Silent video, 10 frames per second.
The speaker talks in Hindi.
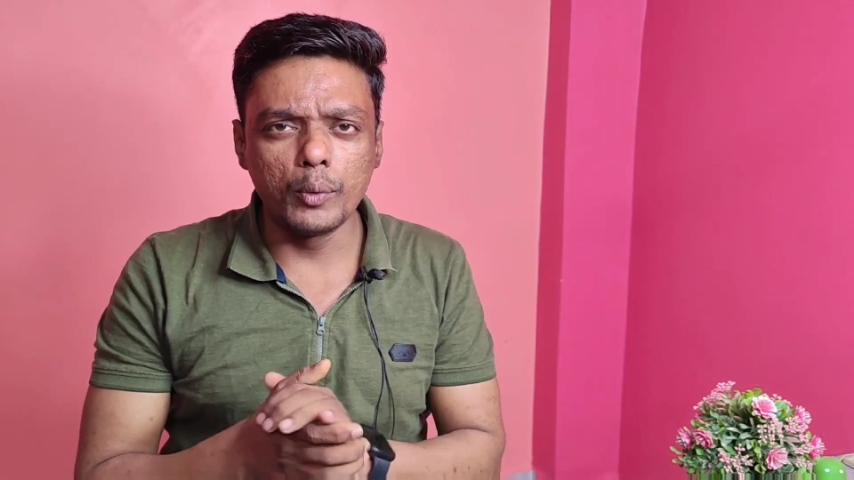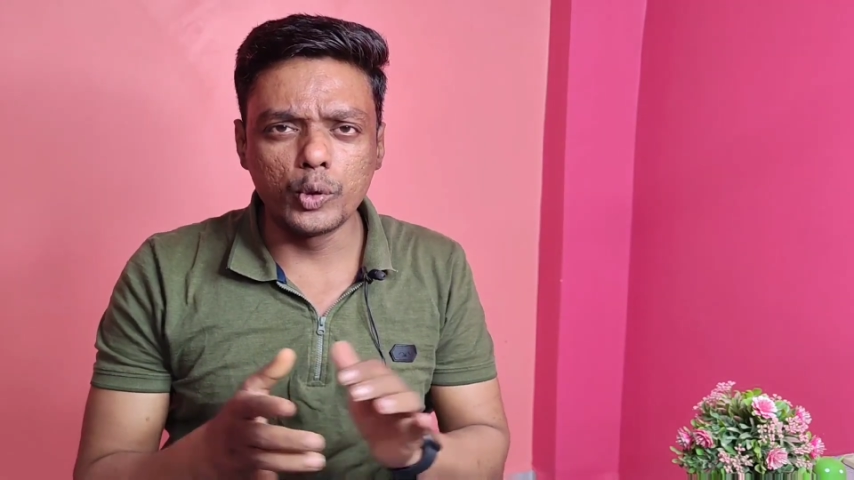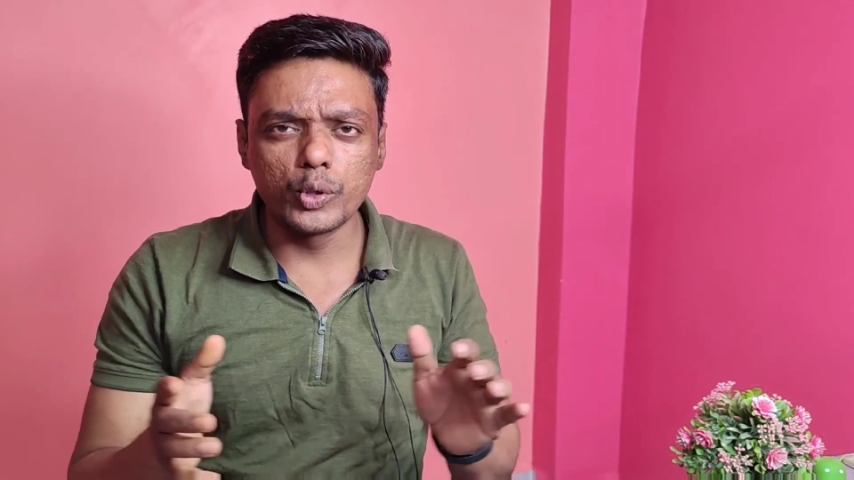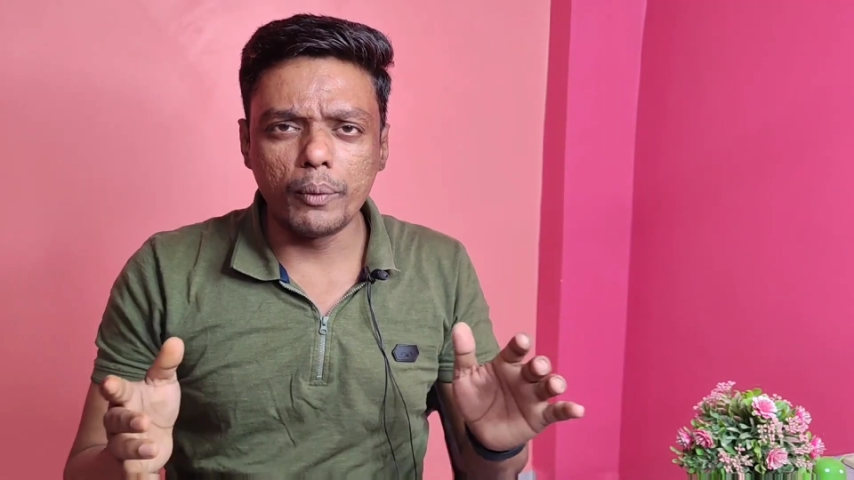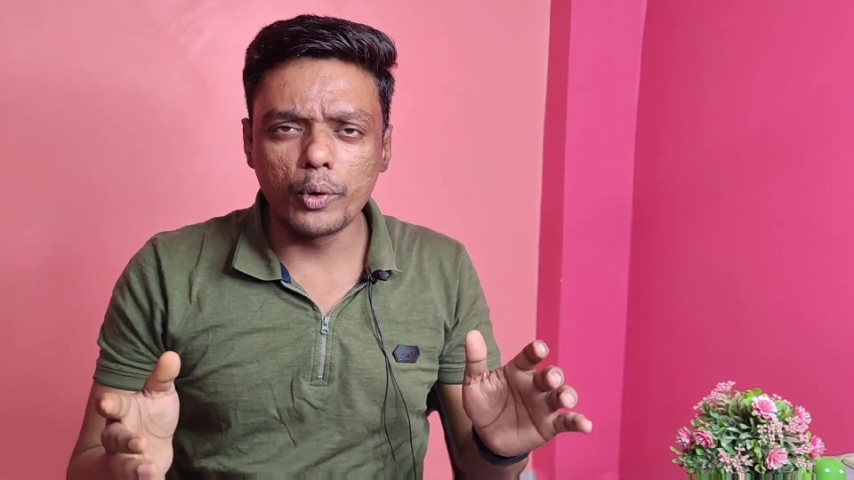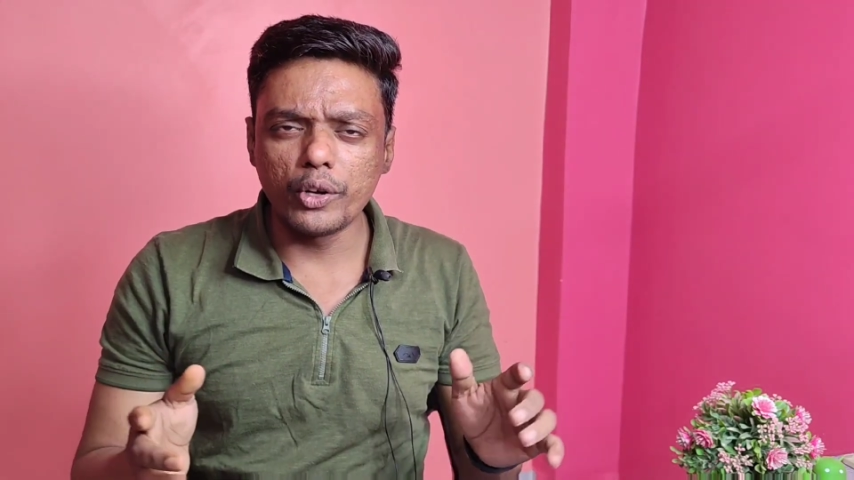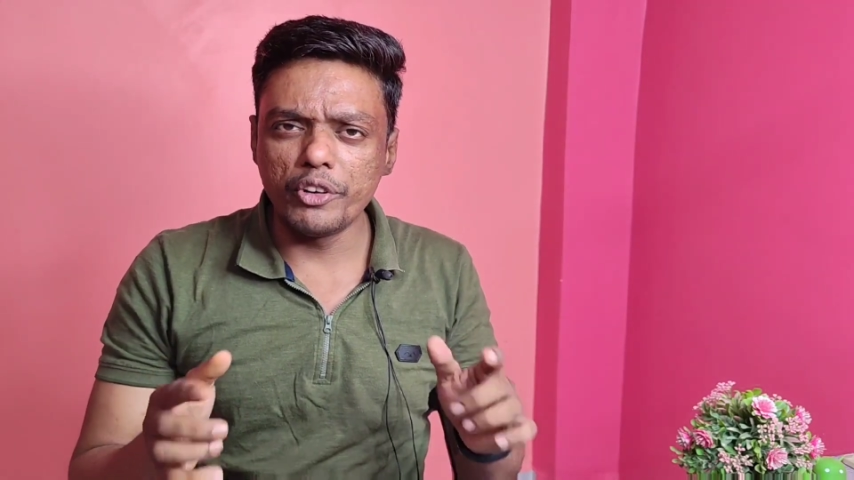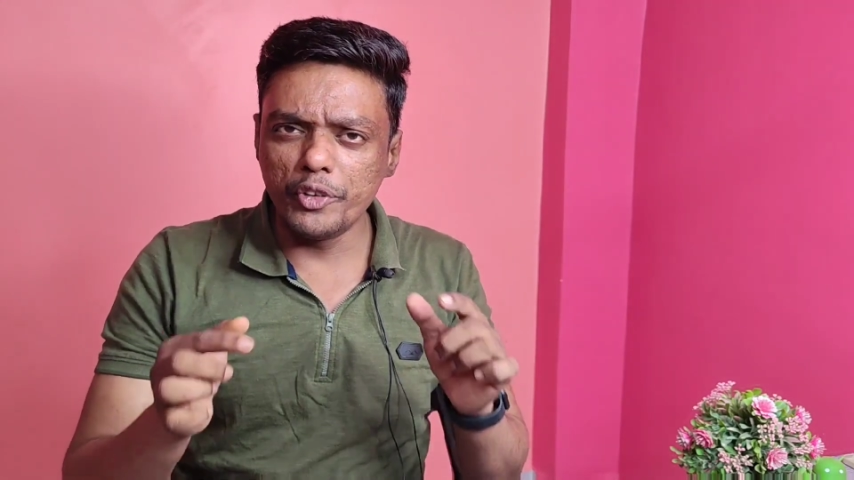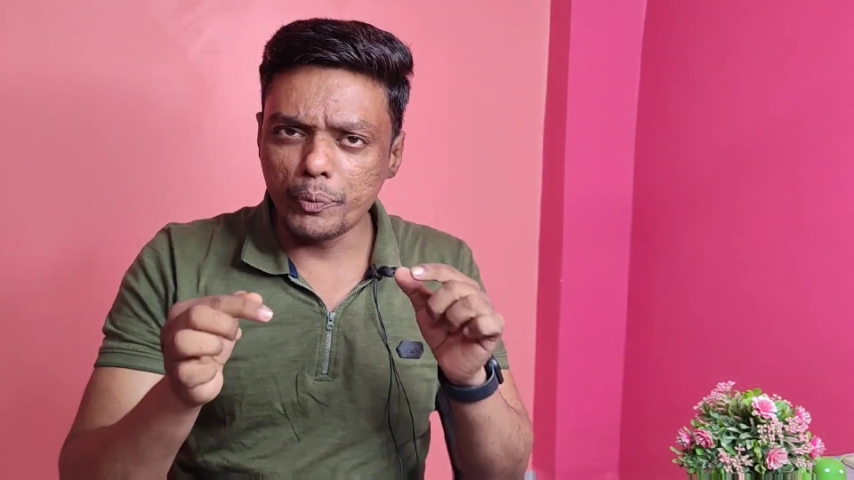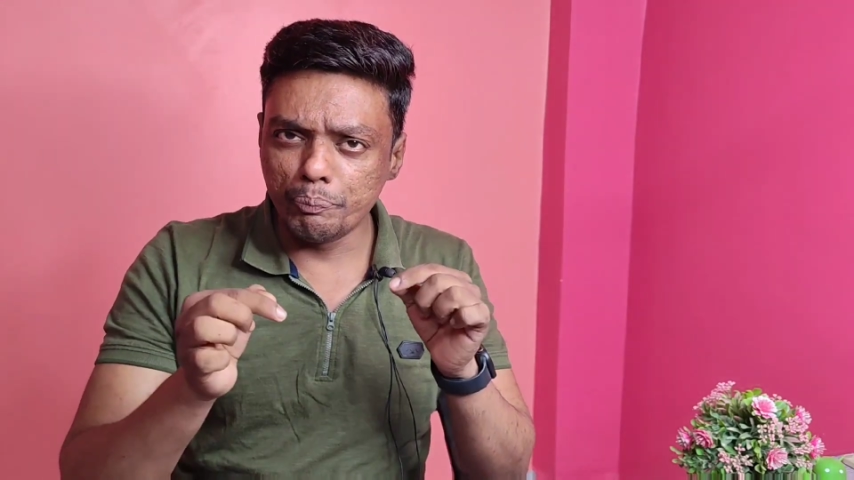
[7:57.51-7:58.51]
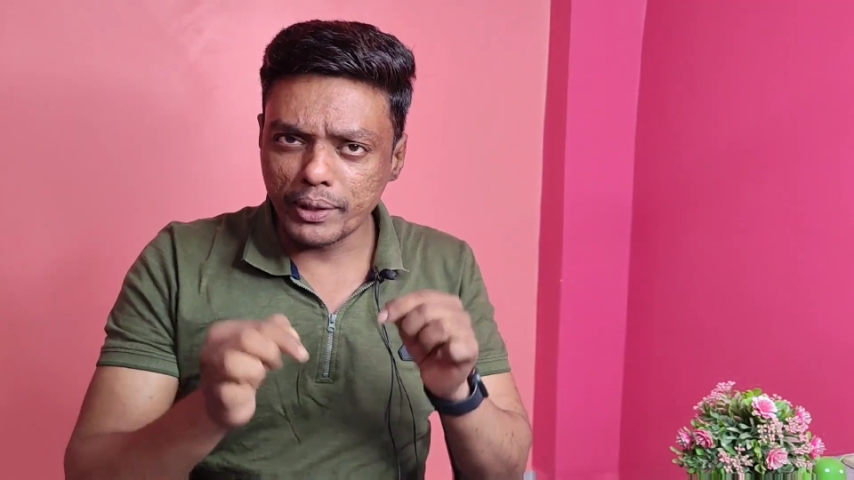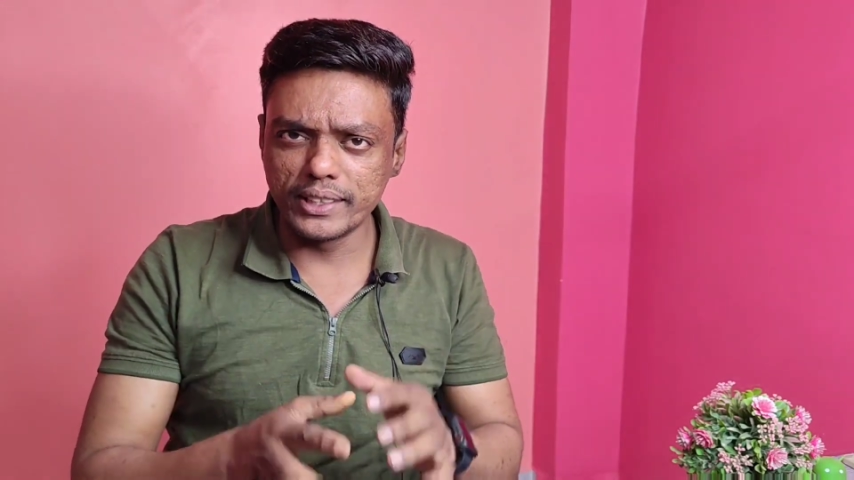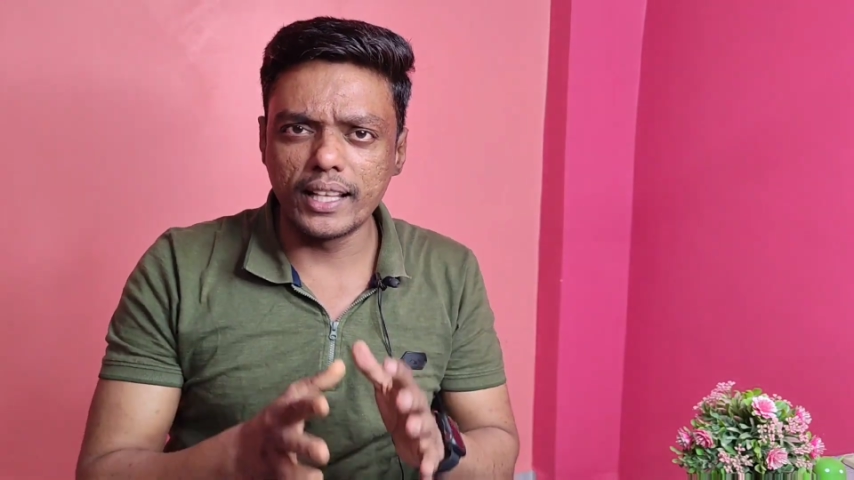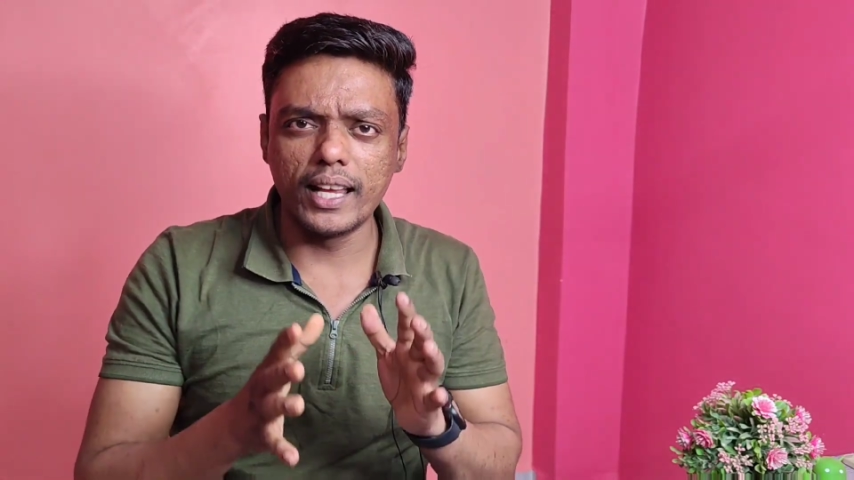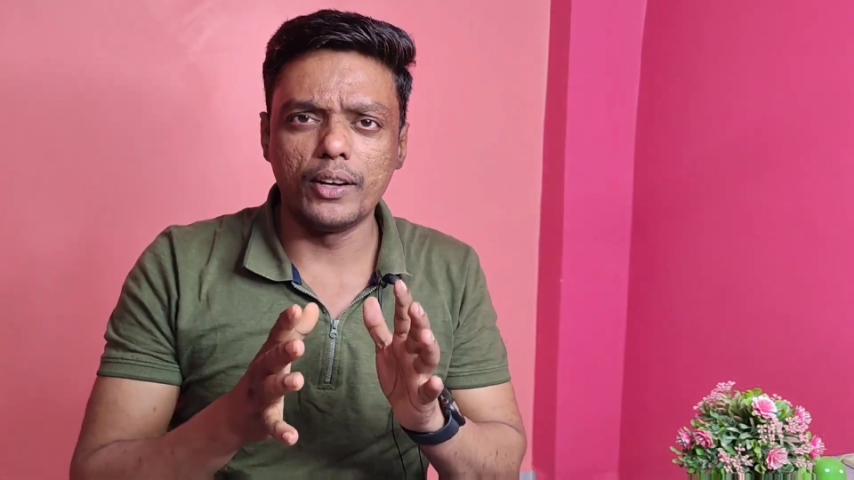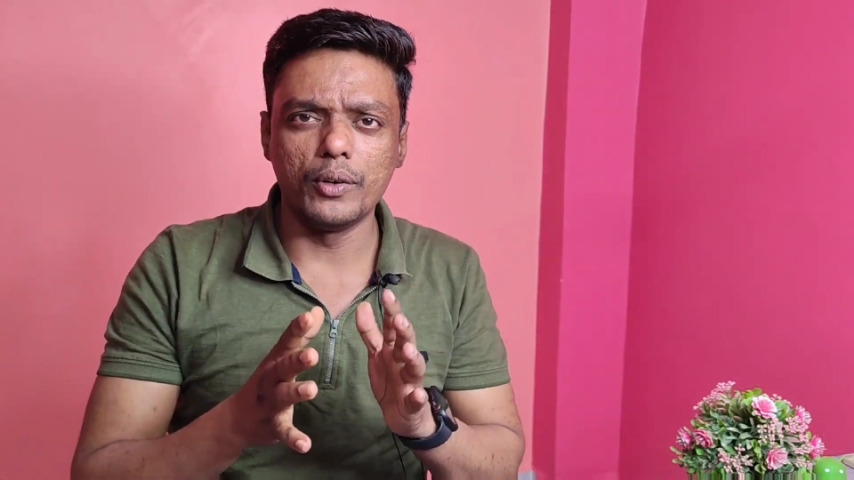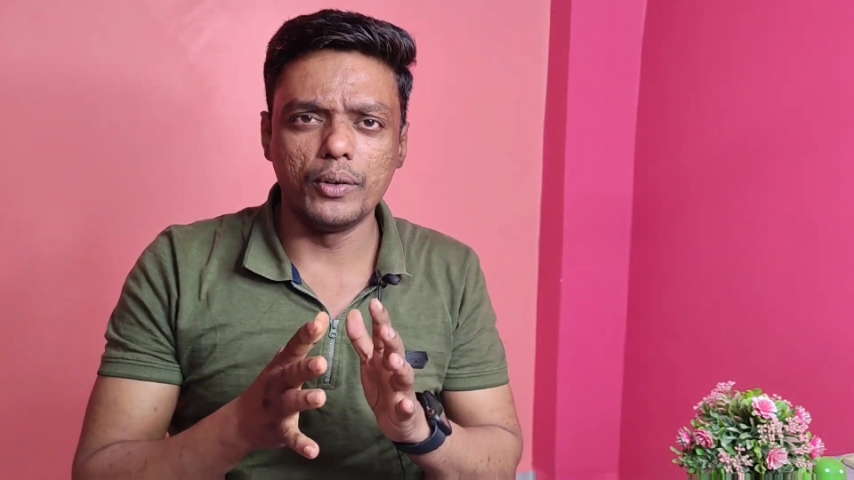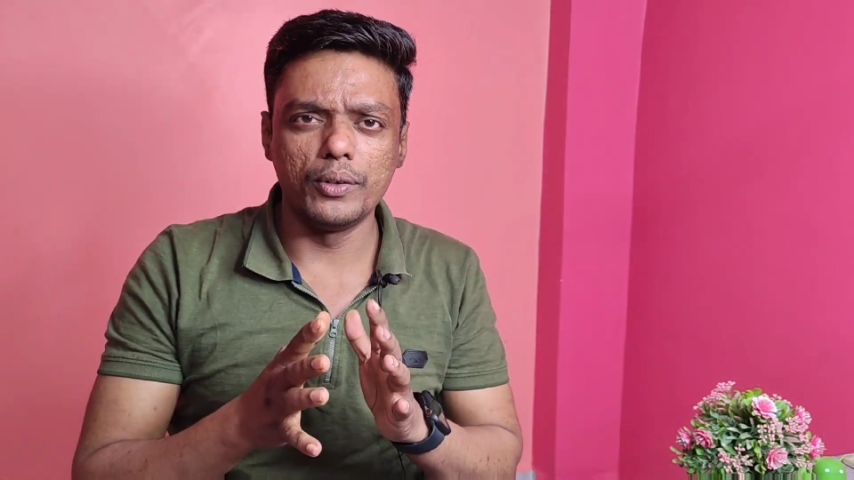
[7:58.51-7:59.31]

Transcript: आई होप दोस्तों आप लोग को ये वीडियो पसंद आया